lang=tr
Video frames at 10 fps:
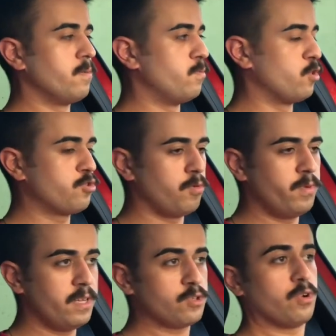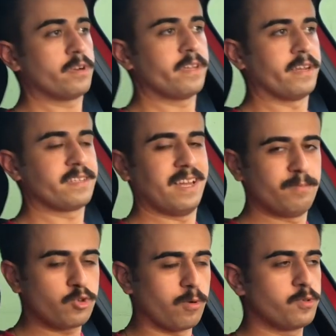bu otomobile sonradan
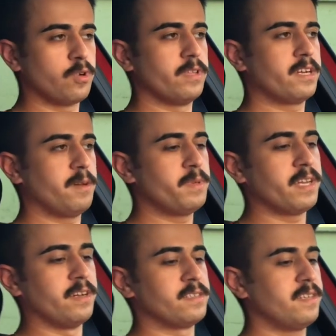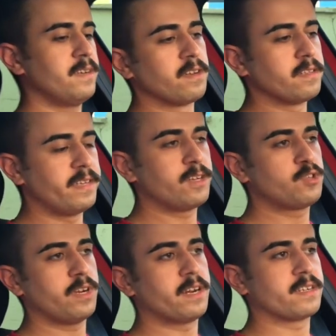eklenmiş opsiyonlardan bir tanesi.
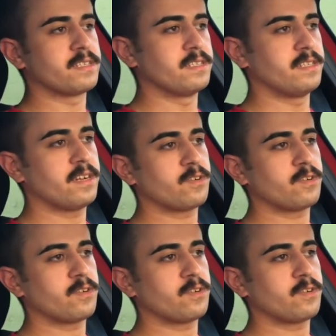Direksiyon arkasında